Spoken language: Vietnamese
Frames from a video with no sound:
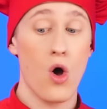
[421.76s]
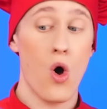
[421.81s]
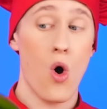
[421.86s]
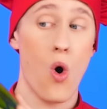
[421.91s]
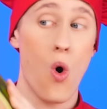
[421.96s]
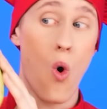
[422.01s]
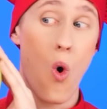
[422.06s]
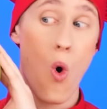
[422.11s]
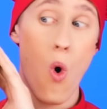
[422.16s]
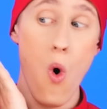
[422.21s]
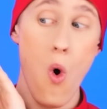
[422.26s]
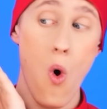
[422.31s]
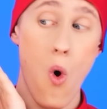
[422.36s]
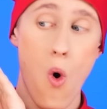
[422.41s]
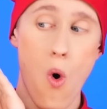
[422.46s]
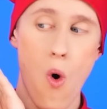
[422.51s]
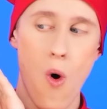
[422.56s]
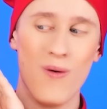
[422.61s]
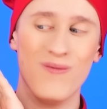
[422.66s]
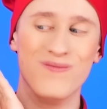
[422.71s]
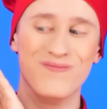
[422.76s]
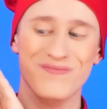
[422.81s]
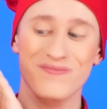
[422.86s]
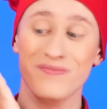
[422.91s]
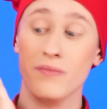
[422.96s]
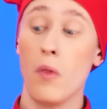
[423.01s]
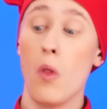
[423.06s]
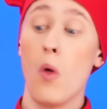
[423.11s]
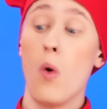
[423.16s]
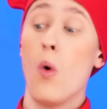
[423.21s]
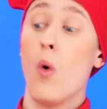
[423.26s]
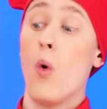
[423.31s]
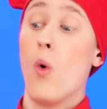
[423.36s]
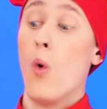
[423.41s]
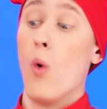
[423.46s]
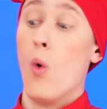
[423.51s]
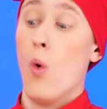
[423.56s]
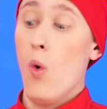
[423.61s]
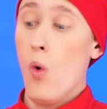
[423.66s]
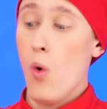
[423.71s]
nói gì rồi Đầu
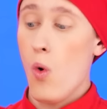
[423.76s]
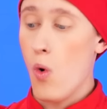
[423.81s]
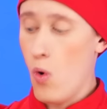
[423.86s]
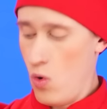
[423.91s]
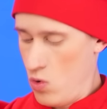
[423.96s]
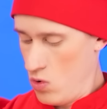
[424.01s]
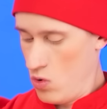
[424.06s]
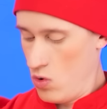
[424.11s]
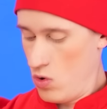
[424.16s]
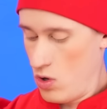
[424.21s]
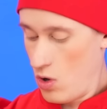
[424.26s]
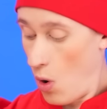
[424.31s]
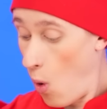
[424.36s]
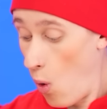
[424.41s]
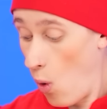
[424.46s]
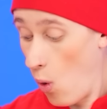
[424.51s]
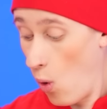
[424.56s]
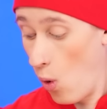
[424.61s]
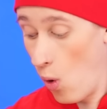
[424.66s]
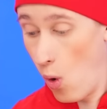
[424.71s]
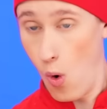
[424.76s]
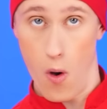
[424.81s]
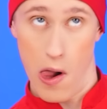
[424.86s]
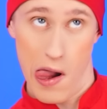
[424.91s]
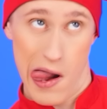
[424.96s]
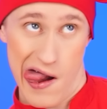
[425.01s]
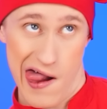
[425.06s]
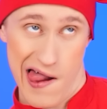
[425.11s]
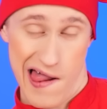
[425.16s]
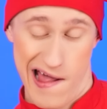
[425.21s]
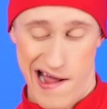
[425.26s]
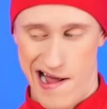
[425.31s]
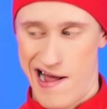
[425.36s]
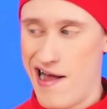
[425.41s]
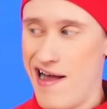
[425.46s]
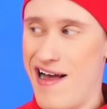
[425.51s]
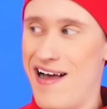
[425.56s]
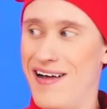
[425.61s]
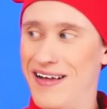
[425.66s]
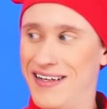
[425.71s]
bếp làm rất tốt
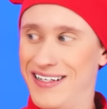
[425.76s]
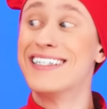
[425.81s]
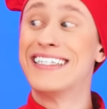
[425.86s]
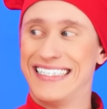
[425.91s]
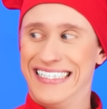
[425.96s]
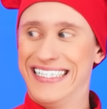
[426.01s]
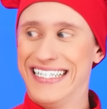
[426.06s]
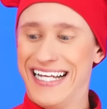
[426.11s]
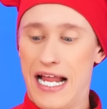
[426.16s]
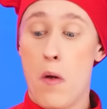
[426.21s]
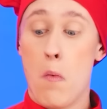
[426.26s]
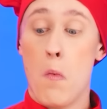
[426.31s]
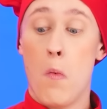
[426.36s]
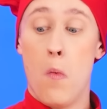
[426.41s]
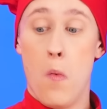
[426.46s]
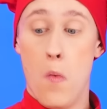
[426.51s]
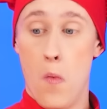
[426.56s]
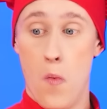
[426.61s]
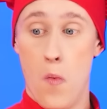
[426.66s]
Còn đây là máy xay của